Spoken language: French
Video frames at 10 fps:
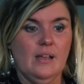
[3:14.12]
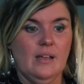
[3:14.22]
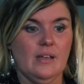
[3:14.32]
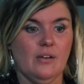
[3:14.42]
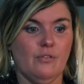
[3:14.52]

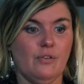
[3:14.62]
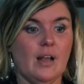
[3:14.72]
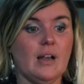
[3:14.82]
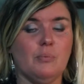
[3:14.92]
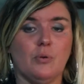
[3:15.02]
Et euh,
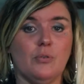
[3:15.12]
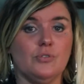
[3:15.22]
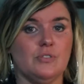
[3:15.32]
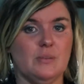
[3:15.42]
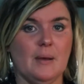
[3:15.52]
voilà, les
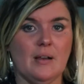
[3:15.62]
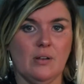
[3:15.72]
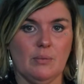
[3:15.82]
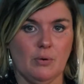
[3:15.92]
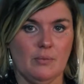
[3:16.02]
je ne dis pas que
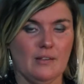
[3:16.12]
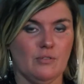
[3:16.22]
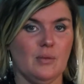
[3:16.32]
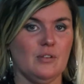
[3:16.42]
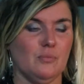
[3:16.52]
les premières
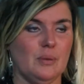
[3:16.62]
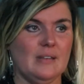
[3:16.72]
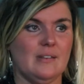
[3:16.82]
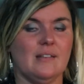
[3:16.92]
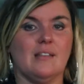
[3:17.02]
semaines n'ont pas
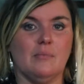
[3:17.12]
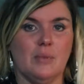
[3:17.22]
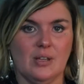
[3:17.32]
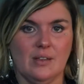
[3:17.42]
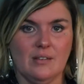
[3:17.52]
été
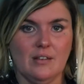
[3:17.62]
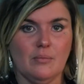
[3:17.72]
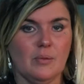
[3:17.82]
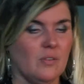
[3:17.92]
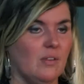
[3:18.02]
extrêmement
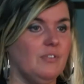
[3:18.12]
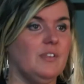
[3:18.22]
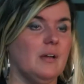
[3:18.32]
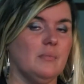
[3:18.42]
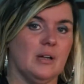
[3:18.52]
inquiétantes parce
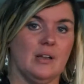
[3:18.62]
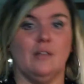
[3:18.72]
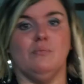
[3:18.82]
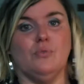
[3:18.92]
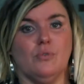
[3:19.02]
qu'évidemment, il a
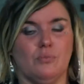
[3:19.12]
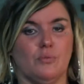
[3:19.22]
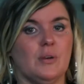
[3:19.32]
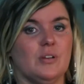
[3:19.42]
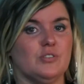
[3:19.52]
une peau un peu
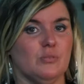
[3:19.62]
blanche,